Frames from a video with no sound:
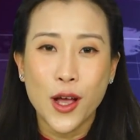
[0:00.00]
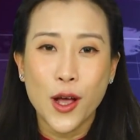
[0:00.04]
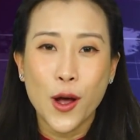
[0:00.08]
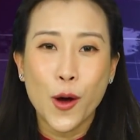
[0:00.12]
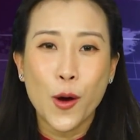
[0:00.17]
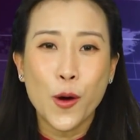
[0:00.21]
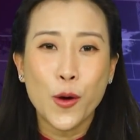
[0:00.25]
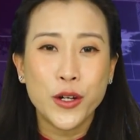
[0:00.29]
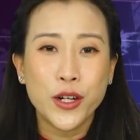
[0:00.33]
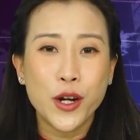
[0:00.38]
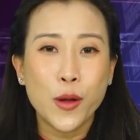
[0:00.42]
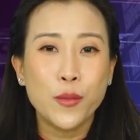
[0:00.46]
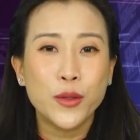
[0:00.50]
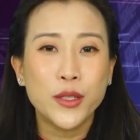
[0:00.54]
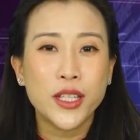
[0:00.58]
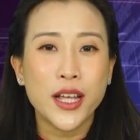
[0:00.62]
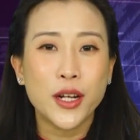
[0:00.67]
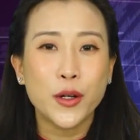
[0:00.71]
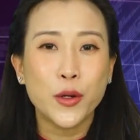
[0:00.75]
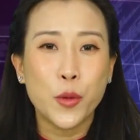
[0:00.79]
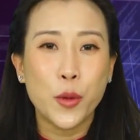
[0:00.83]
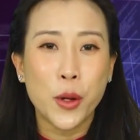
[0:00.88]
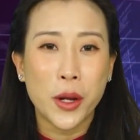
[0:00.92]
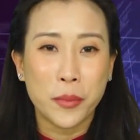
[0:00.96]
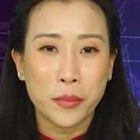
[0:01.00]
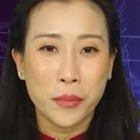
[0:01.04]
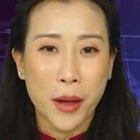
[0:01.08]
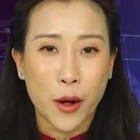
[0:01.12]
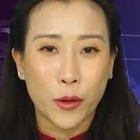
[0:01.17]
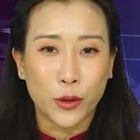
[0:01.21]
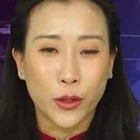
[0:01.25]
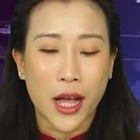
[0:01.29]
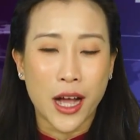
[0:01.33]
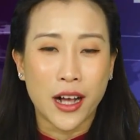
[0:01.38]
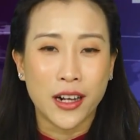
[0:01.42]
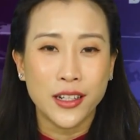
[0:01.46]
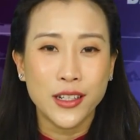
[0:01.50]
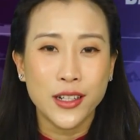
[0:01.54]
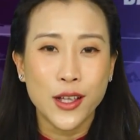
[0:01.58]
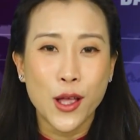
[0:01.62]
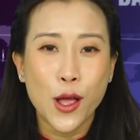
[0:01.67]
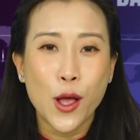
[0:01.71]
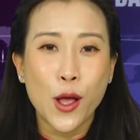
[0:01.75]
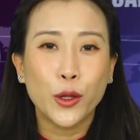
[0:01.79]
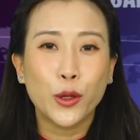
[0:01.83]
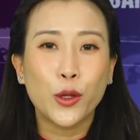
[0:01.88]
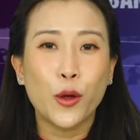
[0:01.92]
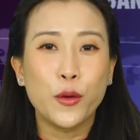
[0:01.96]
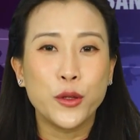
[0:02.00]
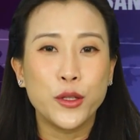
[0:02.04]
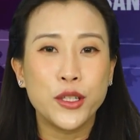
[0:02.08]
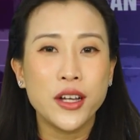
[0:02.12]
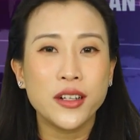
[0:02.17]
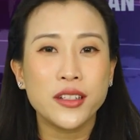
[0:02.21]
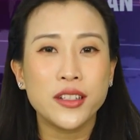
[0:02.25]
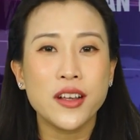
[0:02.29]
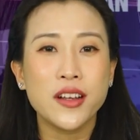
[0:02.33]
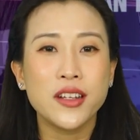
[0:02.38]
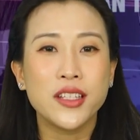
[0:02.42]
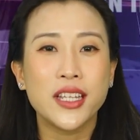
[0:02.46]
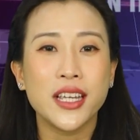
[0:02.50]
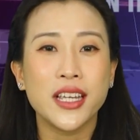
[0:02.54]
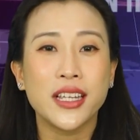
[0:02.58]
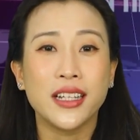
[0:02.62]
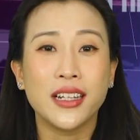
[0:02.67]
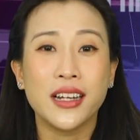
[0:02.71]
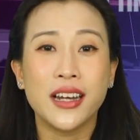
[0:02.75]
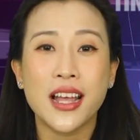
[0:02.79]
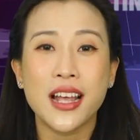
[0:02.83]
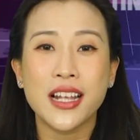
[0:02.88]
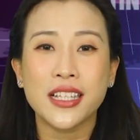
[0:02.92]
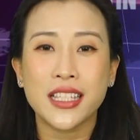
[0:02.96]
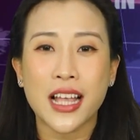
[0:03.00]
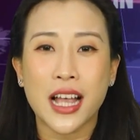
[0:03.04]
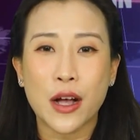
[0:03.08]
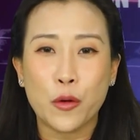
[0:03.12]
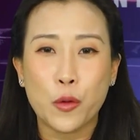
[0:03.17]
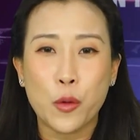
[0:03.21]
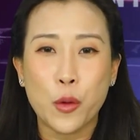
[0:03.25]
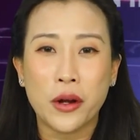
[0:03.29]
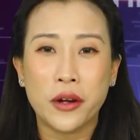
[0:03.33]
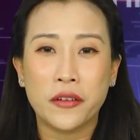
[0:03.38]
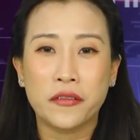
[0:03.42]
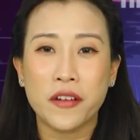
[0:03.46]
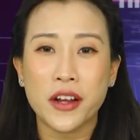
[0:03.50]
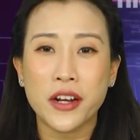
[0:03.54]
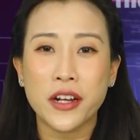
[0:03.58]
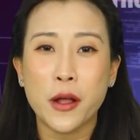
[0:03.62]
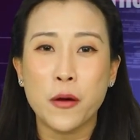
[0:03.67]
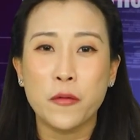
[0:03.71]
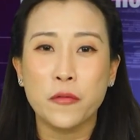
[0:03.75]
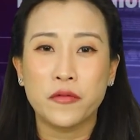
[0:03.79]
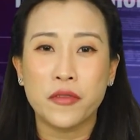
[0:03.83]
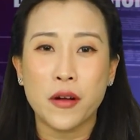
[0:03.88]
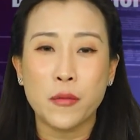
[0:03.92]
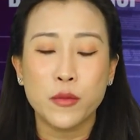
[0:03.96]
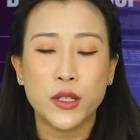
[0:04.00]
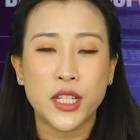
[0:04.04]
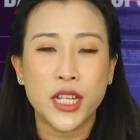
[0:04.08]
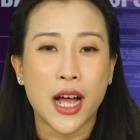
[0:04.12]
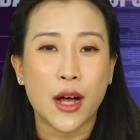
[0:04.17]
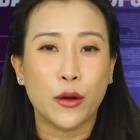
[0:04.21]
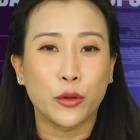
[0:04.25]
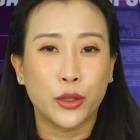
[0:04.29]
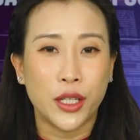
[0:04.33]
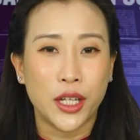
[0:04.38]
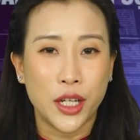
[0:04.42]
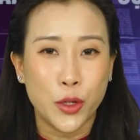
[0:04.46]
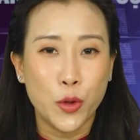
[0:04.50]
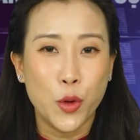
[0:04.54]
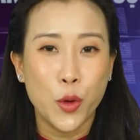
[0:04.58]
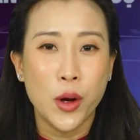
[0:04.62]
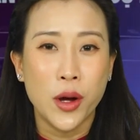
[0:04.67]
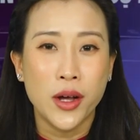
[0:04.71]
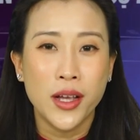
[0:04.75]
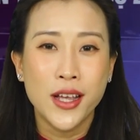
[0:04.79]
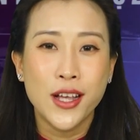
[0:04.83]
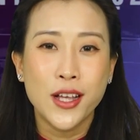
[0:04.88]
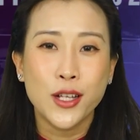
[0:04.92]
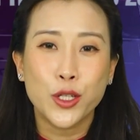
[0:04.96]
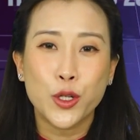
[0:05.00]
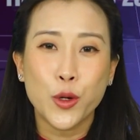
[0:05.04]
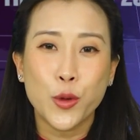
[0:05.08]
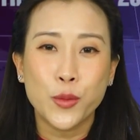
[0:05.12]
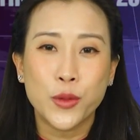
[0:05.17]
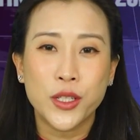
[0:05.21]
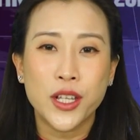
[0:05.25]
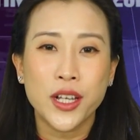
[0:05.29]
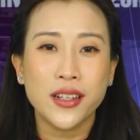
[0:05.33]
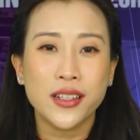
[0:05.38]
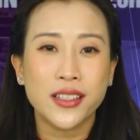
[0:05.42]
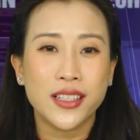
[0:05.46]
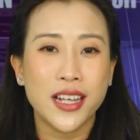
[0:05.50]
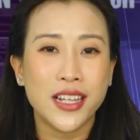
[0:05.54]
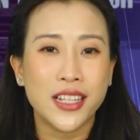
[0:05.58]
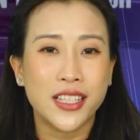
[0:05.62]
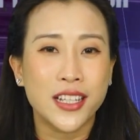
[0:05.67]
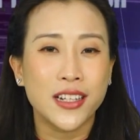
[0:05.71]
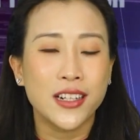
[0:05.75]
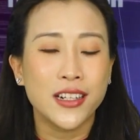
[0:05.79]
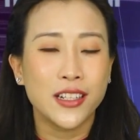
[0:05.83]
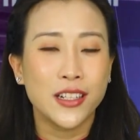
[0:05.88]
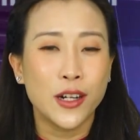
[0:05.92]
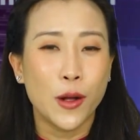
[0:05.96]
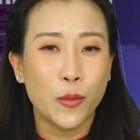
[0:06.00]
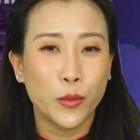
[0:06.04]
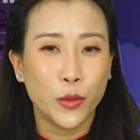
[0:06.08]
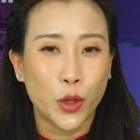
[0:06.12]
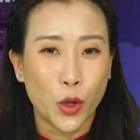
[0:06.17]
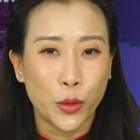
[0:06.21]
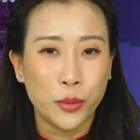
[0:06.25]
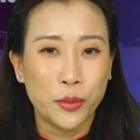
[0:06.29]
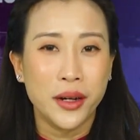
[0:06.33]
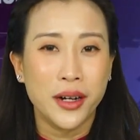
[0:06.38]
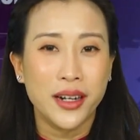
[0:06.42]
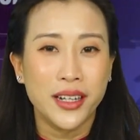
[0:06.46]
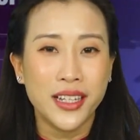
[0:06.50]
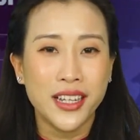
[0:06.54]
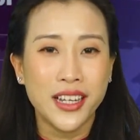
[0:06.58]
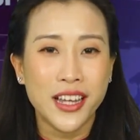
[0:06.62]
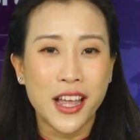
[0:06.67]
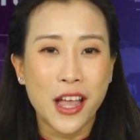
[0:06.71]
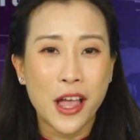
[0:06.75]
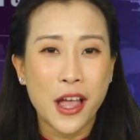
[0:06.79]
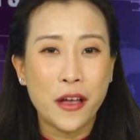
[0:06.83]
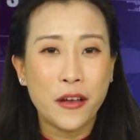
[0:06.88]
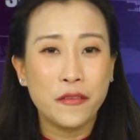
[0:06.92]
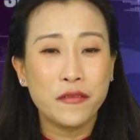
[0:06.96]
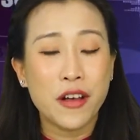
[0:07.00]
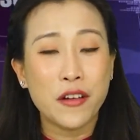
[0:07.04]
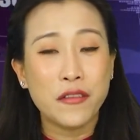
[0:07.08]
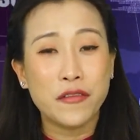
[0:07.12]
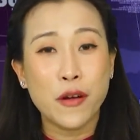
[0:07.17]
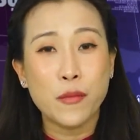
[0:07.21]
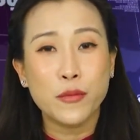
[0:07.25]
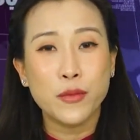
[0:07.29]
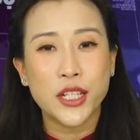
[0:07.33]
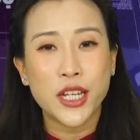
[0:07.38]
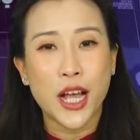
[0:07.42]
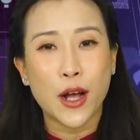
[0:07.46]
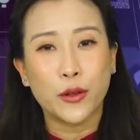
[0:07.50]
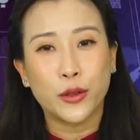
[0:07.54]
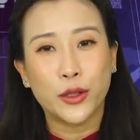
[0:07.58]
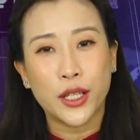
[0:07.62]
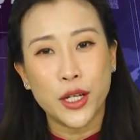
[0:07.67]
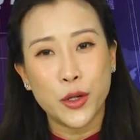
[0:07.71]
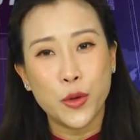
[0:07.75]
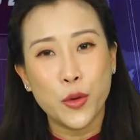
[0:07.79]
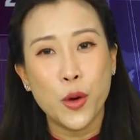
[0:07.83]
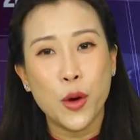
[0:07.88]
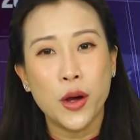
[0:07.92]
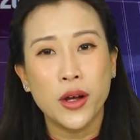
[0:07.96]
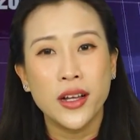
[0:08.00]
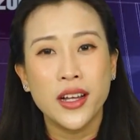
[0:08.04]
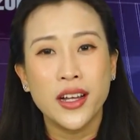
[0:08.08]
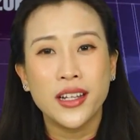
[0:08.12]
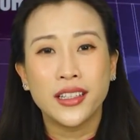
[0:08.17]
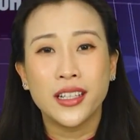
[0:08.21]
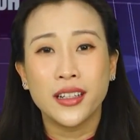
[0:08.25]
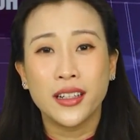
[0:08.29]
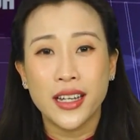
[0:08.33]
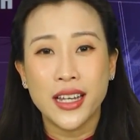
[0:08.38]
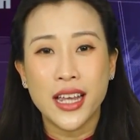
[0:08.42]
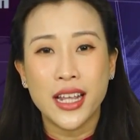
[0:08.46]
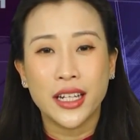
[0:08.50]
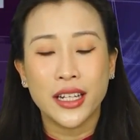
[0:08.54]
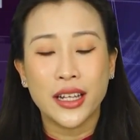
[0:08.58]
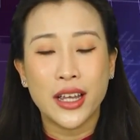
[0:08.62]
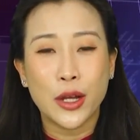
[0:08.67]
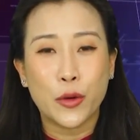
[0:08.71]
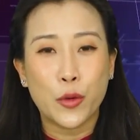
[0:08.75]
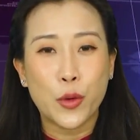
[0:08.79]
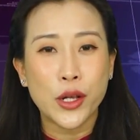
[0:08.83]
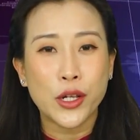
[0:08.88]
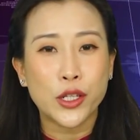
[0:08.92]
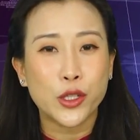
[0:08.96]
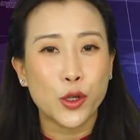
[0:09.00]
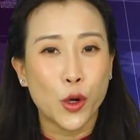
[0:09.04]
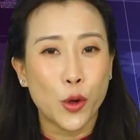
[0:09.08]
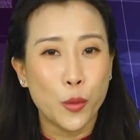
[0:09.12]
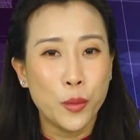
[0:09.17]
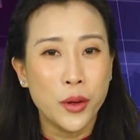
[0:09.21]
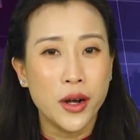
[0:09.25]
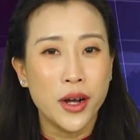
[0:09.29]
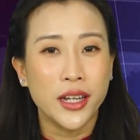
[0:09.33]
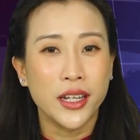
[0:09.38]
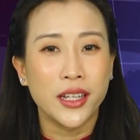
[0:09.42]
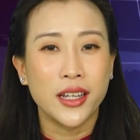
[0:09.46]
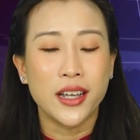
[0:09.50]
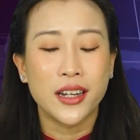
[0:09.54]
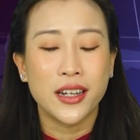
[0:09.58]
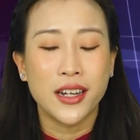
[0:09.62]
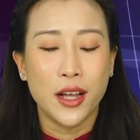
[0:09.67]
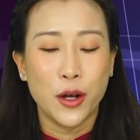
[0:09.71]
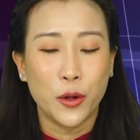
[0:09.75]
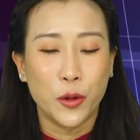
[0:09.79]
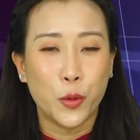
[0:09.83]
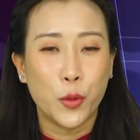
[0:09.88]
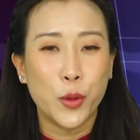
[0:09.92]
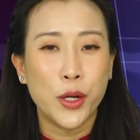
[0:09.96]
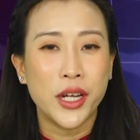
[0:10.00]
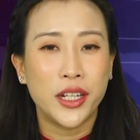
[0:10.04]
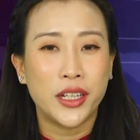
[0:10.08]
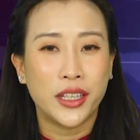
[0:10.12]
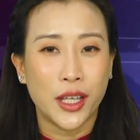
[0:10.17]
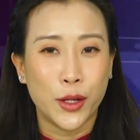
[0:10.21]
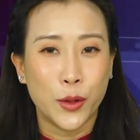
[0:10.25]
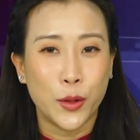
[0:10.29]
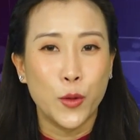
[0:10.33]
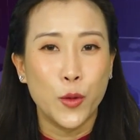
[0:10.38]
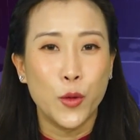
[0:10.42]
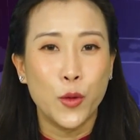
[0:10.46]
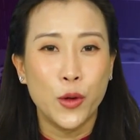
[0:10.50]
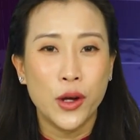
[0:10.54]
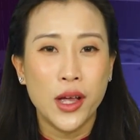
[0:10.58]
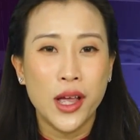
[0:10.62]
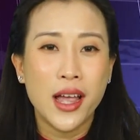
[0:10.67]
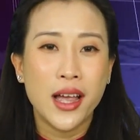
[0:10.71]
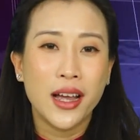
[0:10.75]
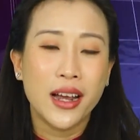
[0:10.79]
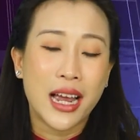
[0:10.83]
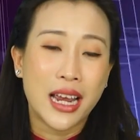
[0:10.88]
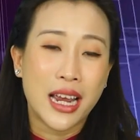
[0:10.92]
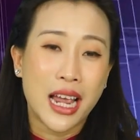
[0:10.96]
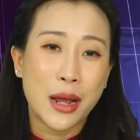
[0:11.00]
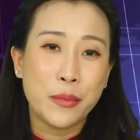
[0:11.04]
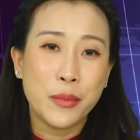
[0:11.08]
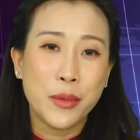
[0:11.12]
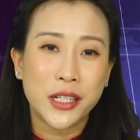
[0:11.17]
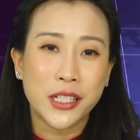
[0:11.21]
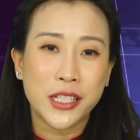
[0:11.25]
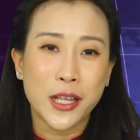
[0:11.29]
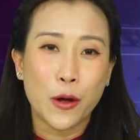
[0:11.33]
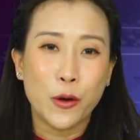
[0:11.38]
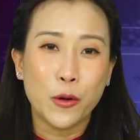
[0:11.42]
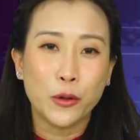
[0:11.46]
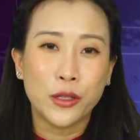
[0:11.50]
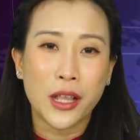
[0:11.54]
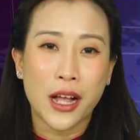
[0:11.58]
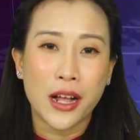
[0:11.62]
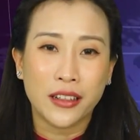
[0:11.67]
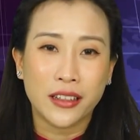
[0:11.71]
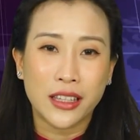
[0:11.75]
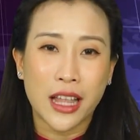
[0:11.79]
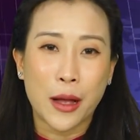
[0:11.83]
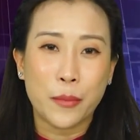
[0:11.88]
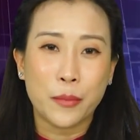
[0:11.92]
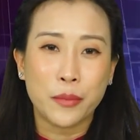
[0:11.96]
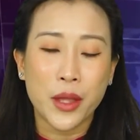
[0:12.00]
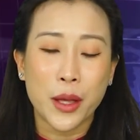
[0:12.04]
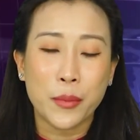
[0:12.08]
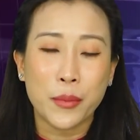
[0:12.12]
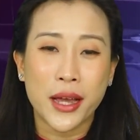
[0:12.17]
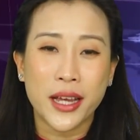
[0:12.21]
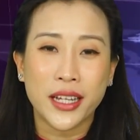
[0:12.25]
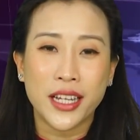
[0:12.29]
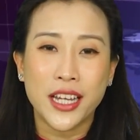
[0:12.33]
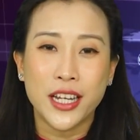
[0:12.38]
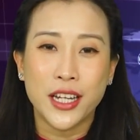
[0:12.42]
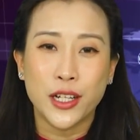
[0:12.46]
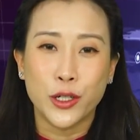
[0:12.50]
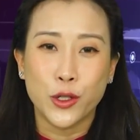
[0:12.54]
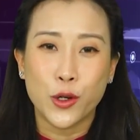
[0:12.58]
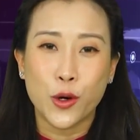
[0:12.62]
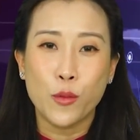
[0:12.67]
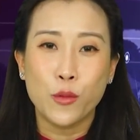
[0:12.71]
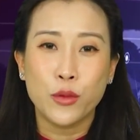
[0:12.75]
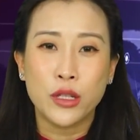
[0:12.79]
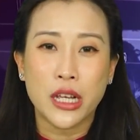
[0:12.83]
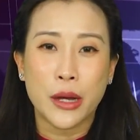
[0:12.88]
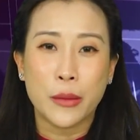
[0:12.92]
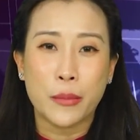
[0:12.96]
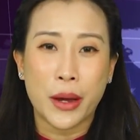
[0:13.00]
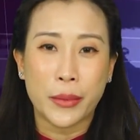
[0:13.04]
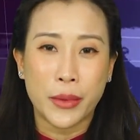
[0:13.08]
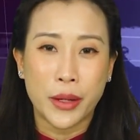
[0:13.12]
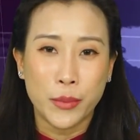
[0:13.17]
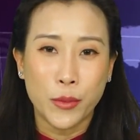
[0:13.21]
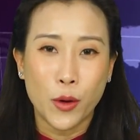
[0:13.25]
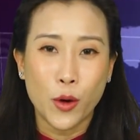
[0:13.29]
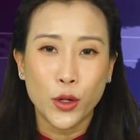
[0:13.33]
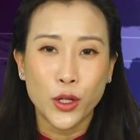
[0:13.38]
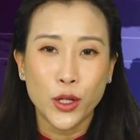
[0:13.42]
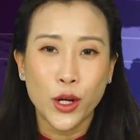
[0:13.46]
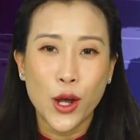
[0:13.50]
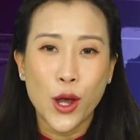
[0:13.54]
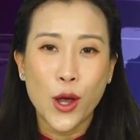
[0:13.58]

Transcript: Hội nông dân huyện Bảo Thắng tổ chức chương trình lễ gia quân phát động phong trào thi đua chung sức xây dựng nông thôn mới và phong trào thi đua thực hiện nghị quyết số 10 NQTU ngày 26 tháng 8 năm 2021